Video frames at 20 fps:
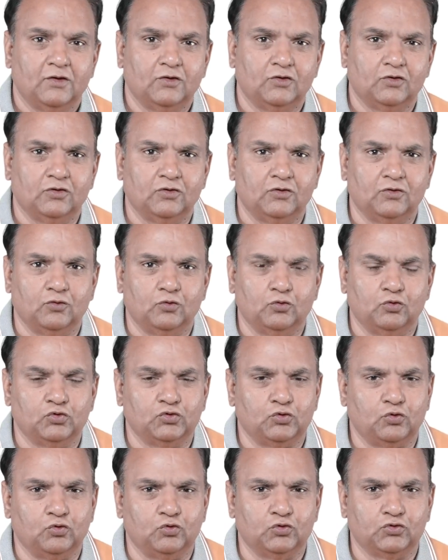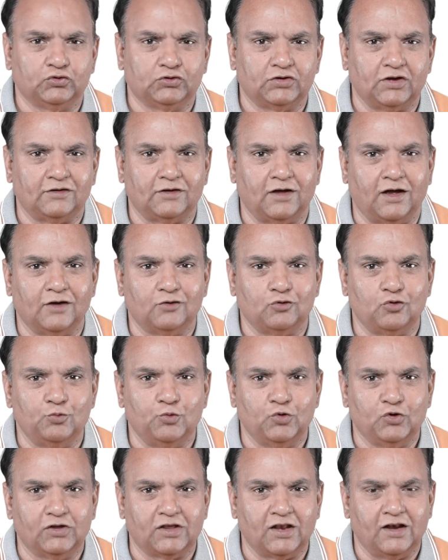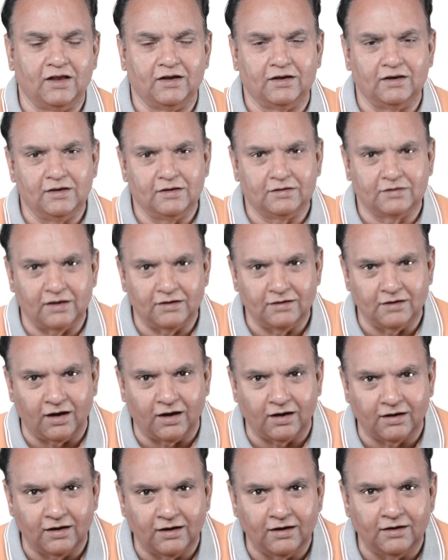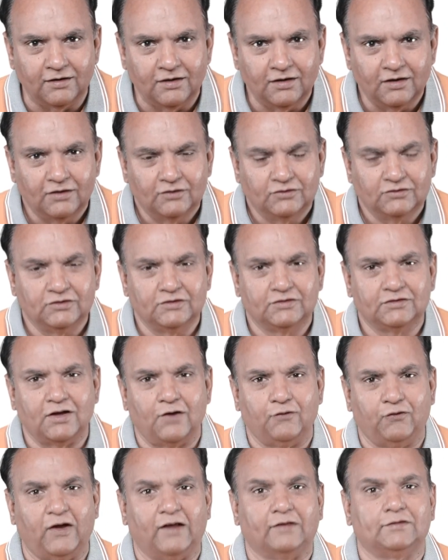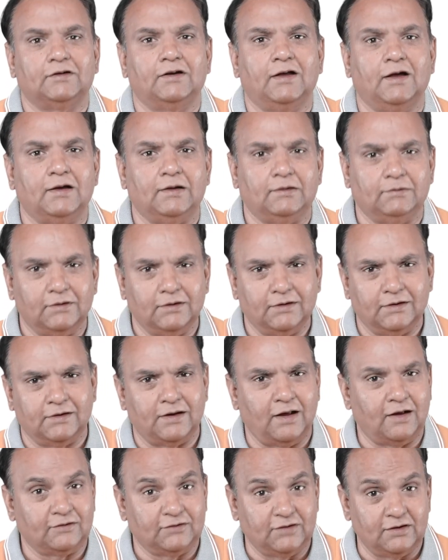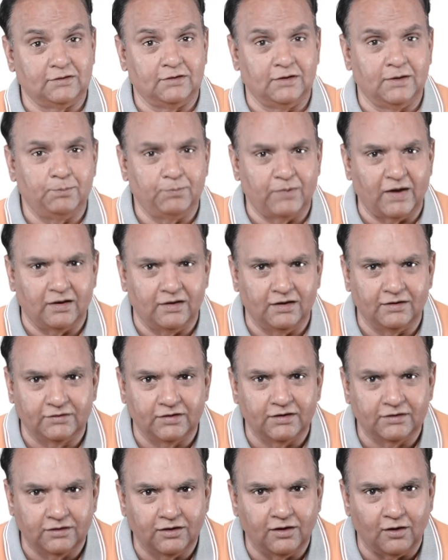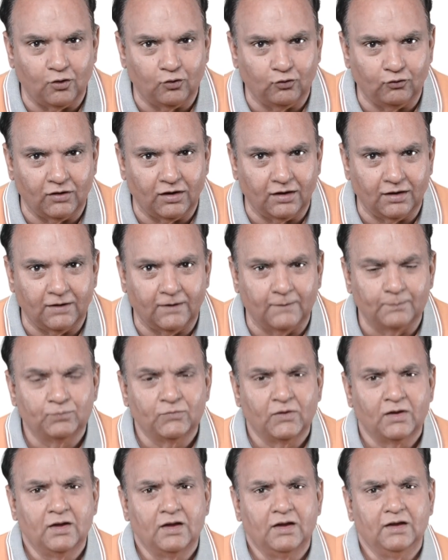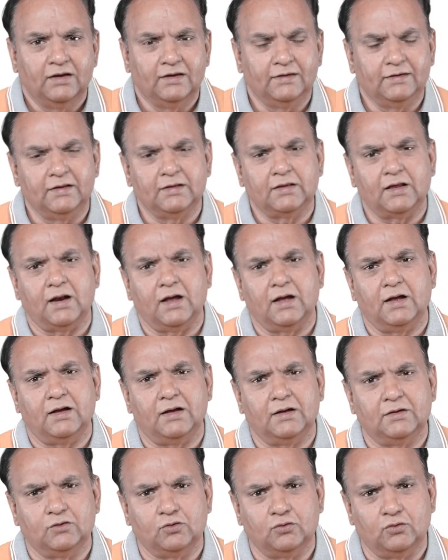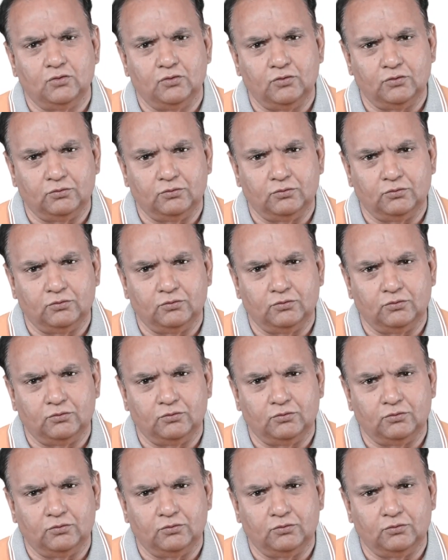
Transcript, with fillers: उस सज़ा को भुगतने के लिए तैयार हैं जिसका फ़ैसला रियासत ने पहले से किया हुआ है इसी तरह जो